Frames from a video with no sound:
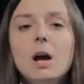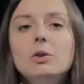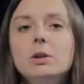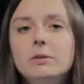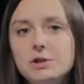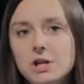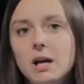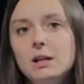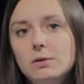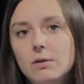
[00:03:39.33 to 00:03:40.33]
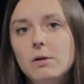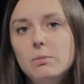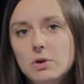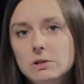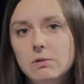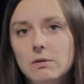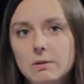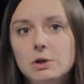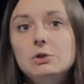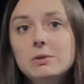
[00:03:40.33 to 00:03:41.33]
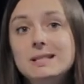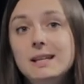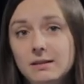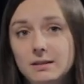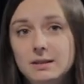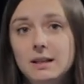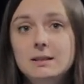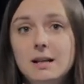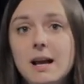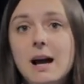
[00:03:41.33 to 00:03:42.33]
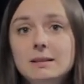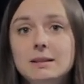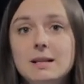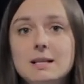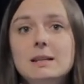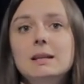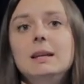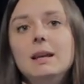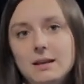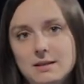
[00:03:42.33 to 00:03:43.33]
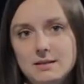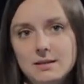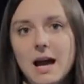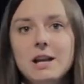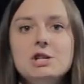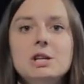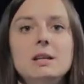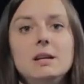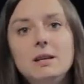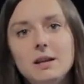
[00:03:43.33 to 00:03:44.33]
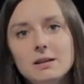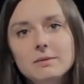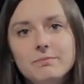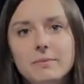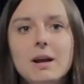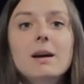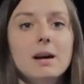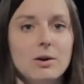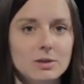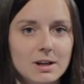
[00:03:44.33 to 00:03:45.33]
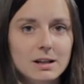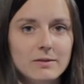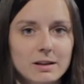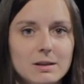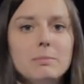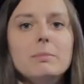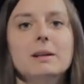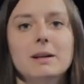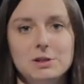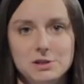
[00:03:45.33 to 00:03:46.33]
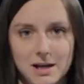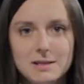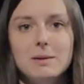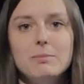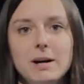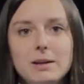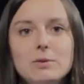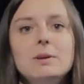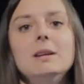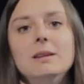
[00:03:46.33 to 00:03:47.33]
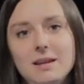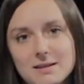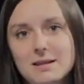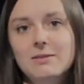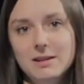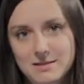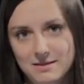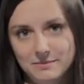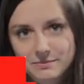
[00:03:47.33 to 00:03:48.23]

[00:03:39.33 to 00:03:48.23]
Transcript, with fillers: Но отвечая на твой вопрос, Вова, что делать, если реакция адресата есть, а решения нет? Короткий ответ – продолжать кампанию и не сдаваться.